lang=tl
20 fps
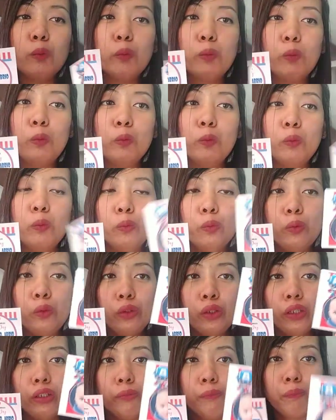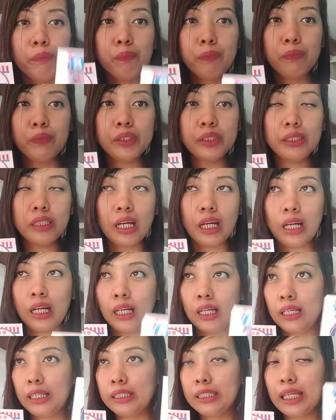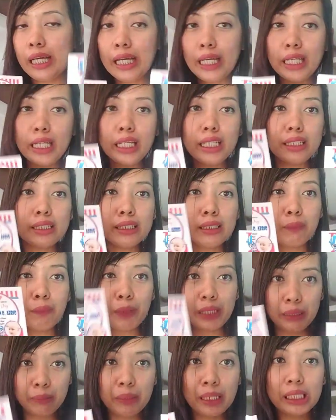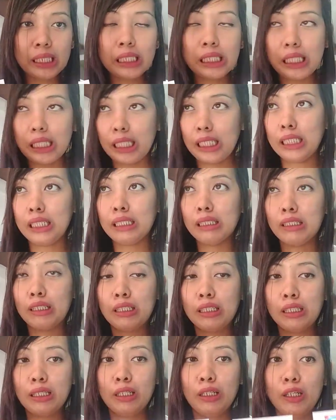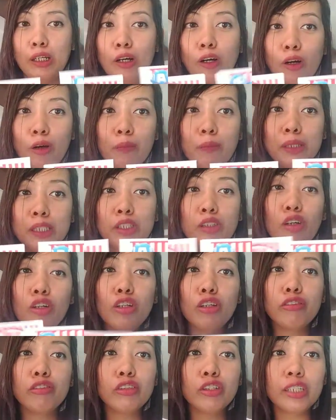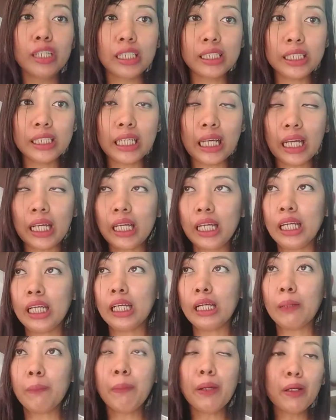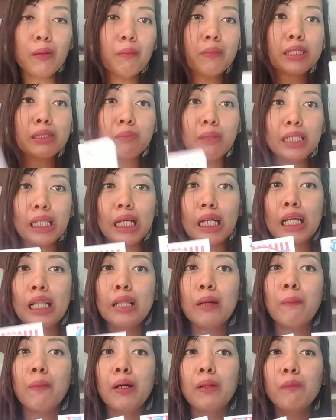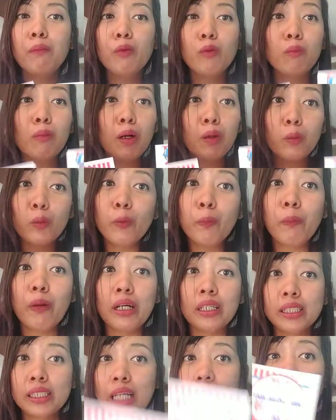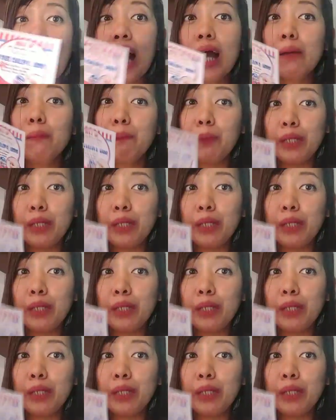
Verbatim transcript: yung uh, dyeing sa pigmenting. Oo, mas colorful nga si dyeing. Pero mas matagal naman kung mangupas ang